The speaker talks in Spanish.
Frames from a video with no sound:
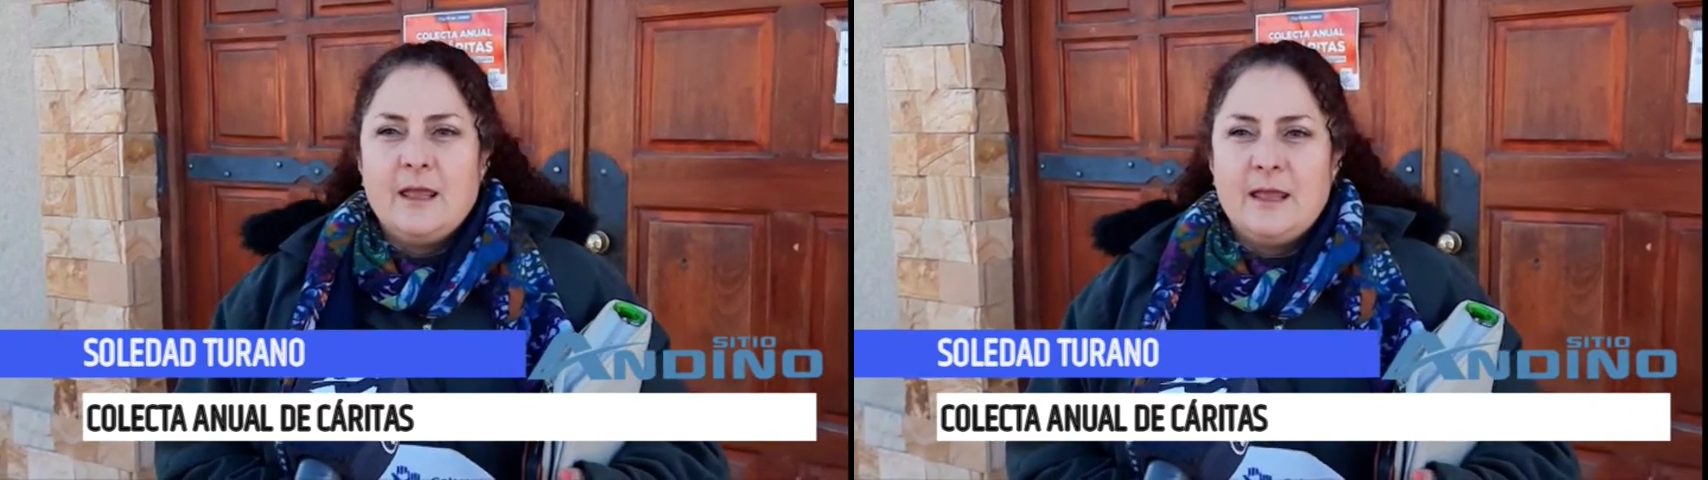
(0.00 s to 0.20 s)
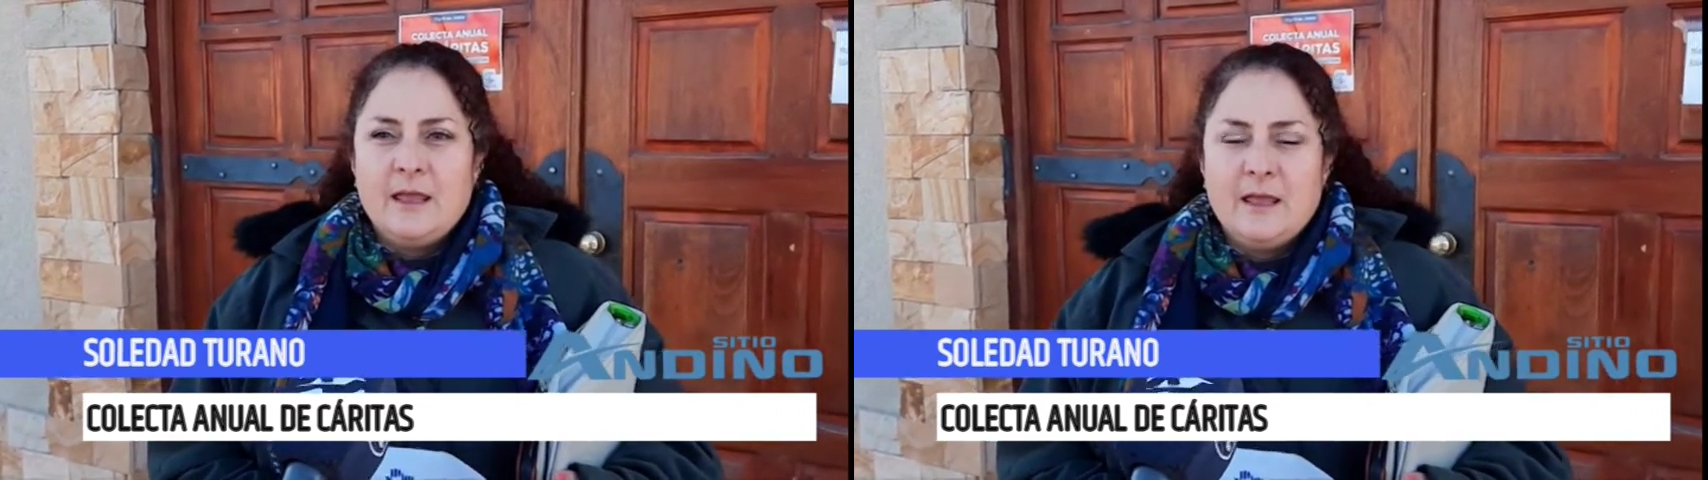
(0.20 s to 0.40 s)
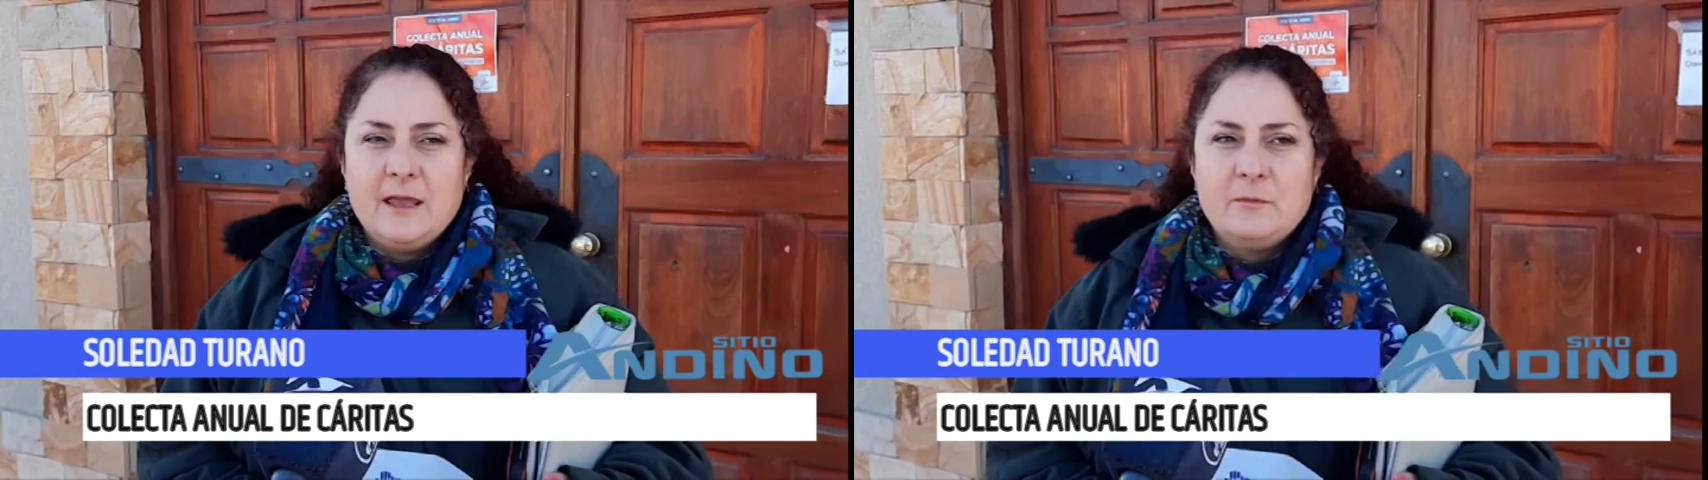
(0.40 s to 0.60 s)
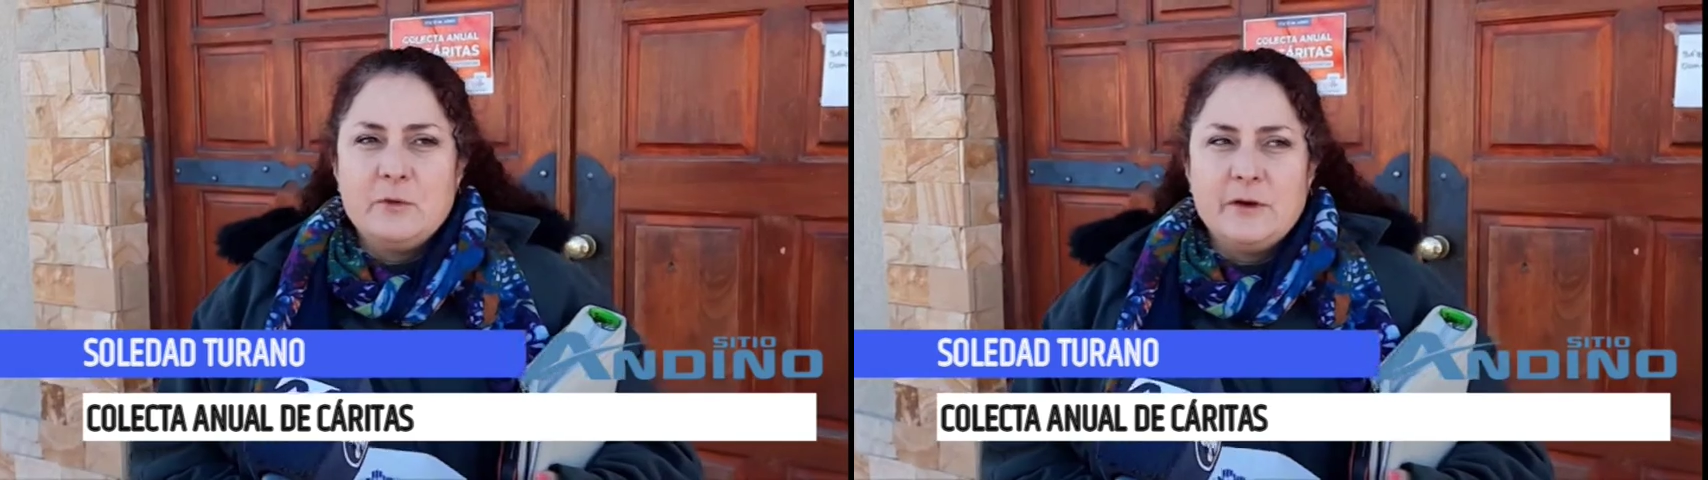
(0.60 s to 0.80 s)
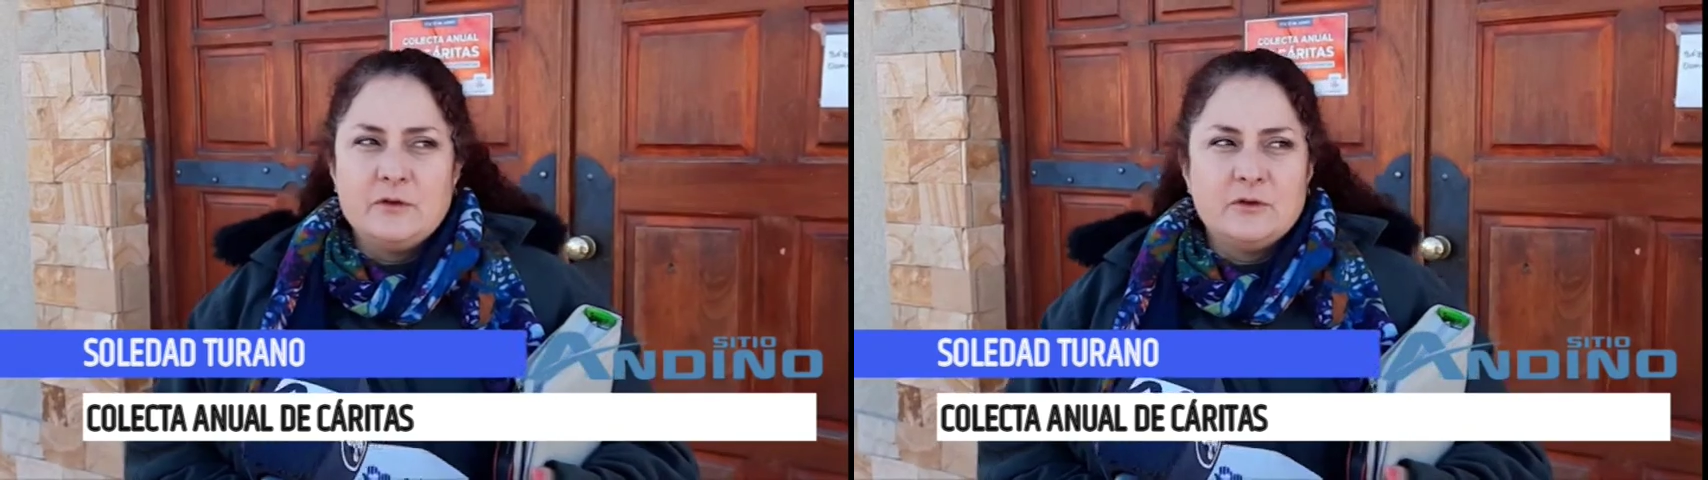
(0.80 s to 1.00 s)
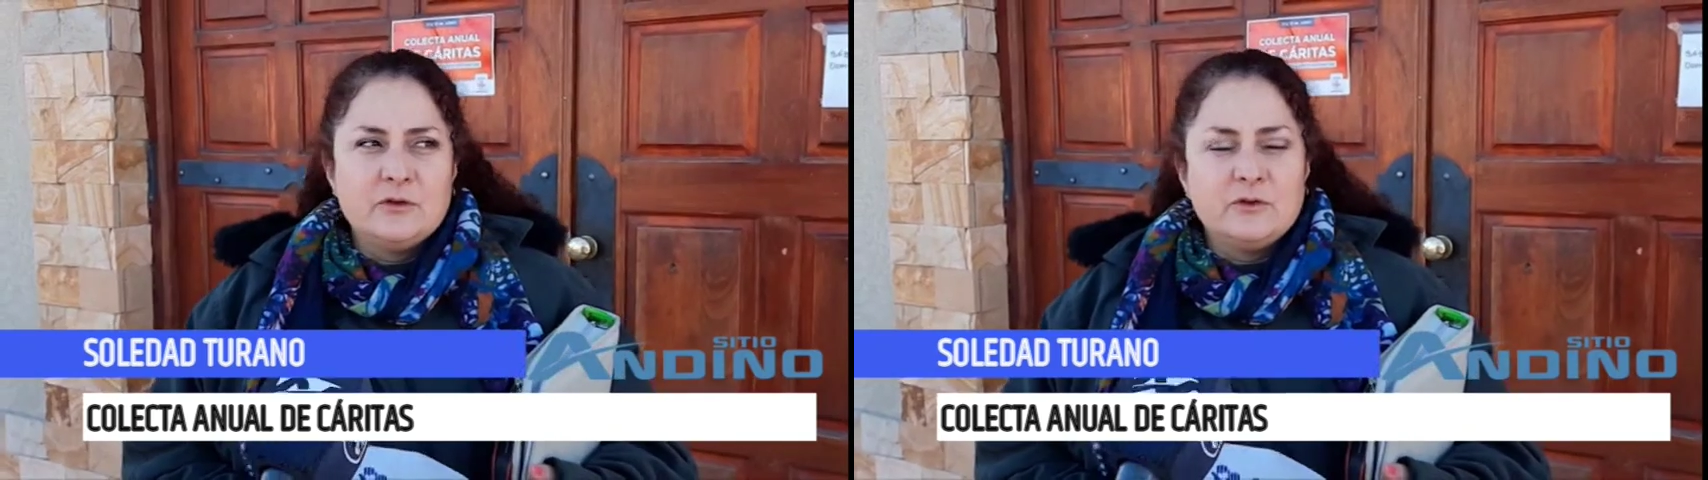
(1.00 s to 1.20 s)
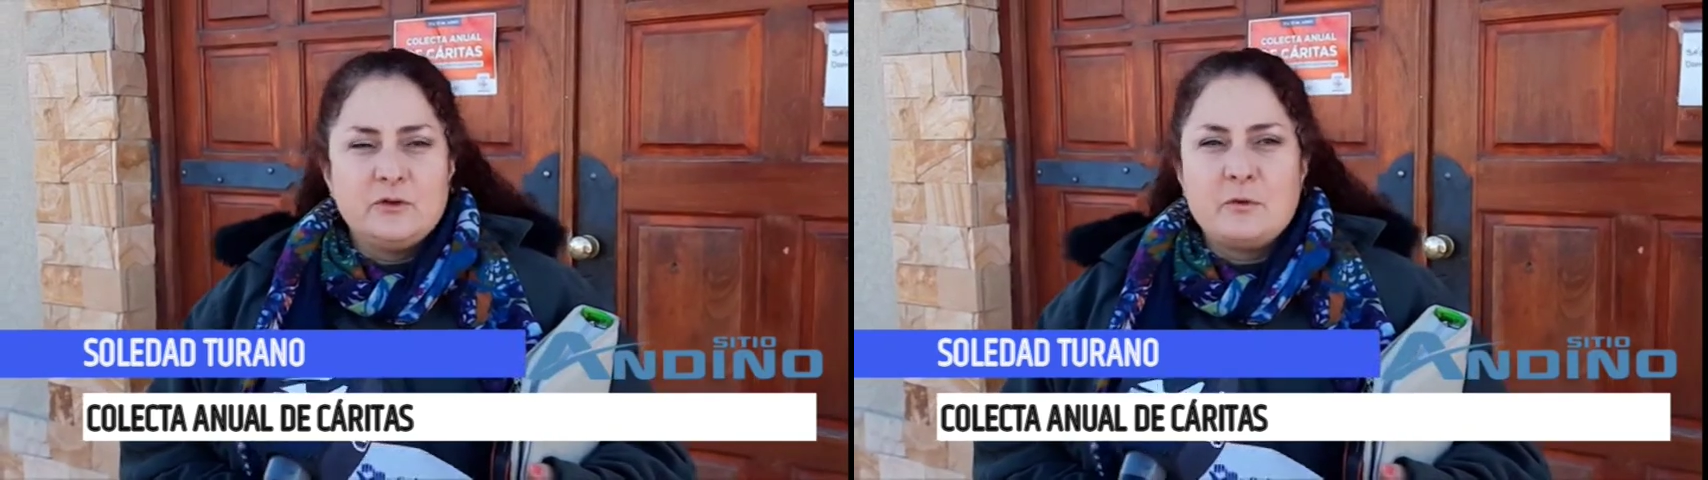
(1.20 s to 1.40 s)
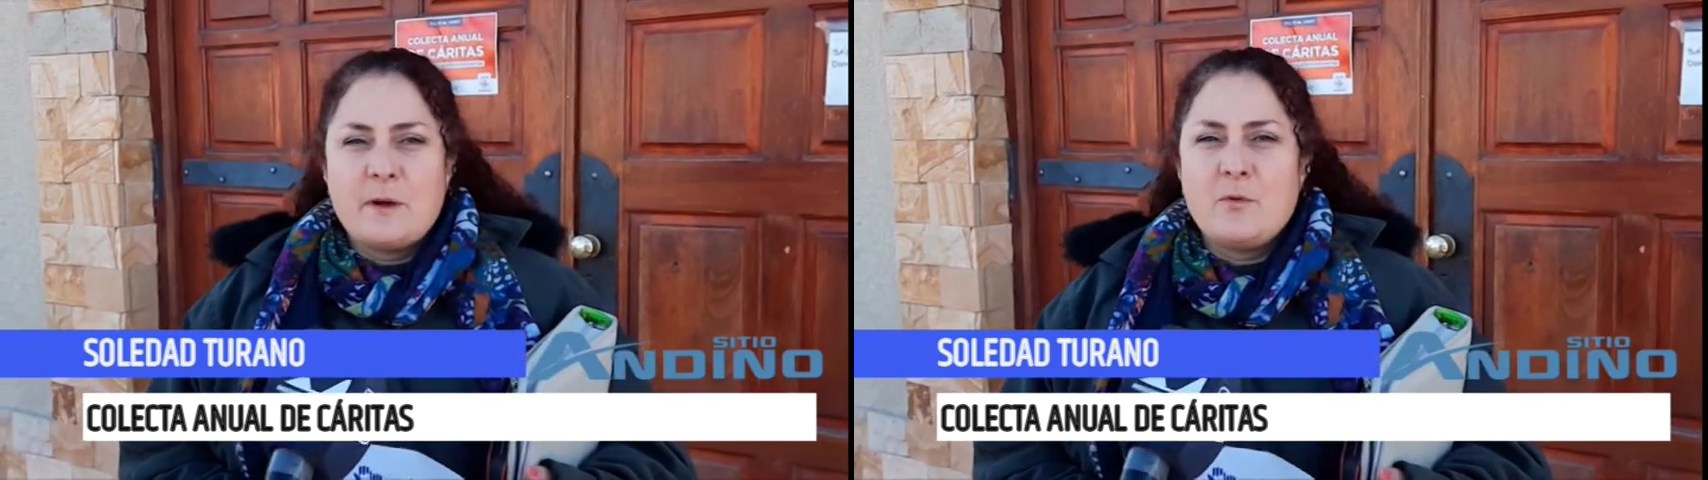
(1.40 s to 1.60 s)
Eh, bueno,
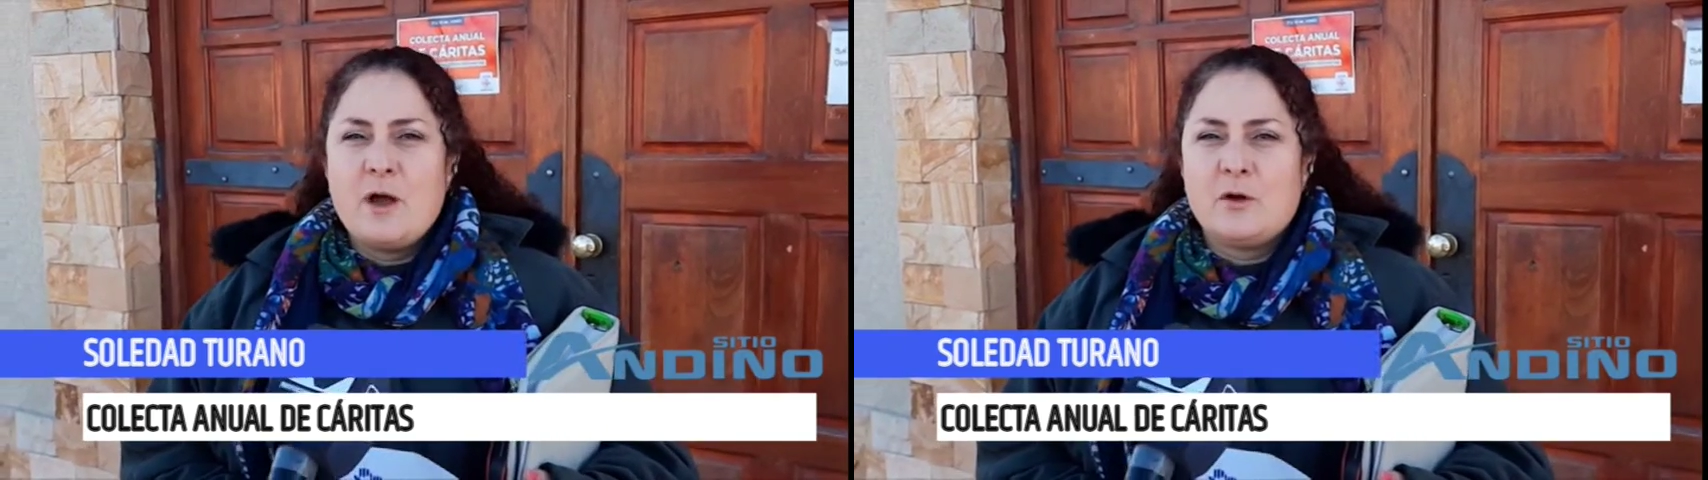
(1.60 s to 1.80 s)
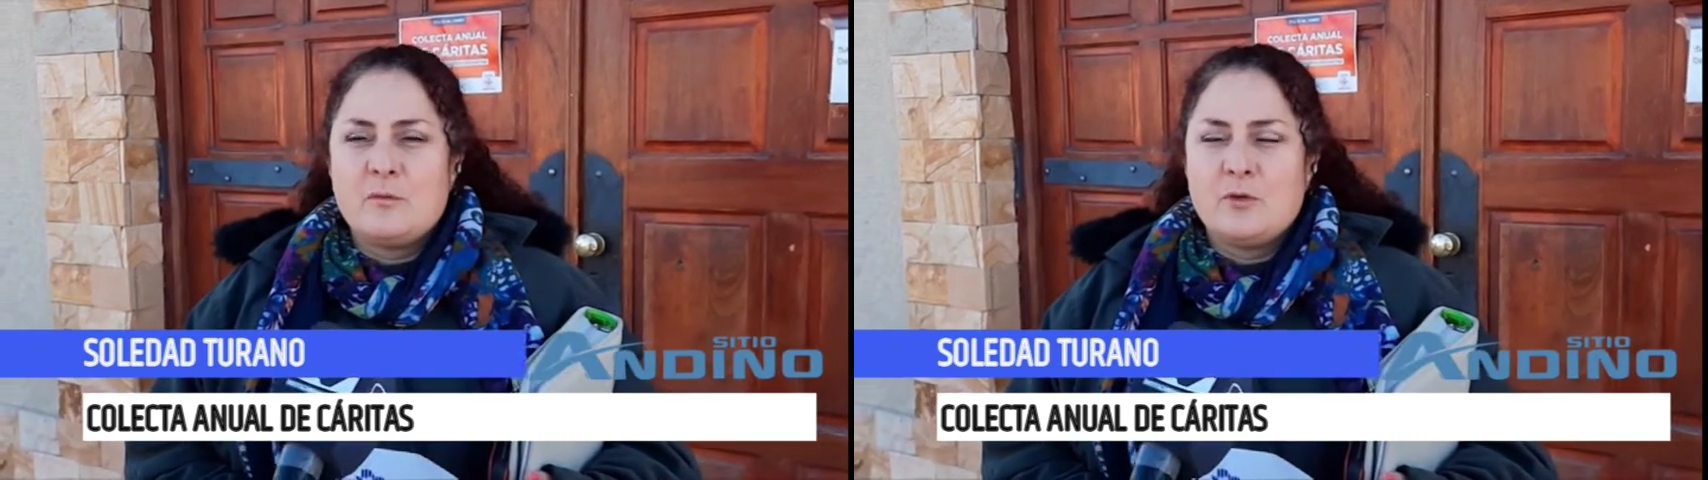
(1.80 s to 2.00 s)
nosotros vamos a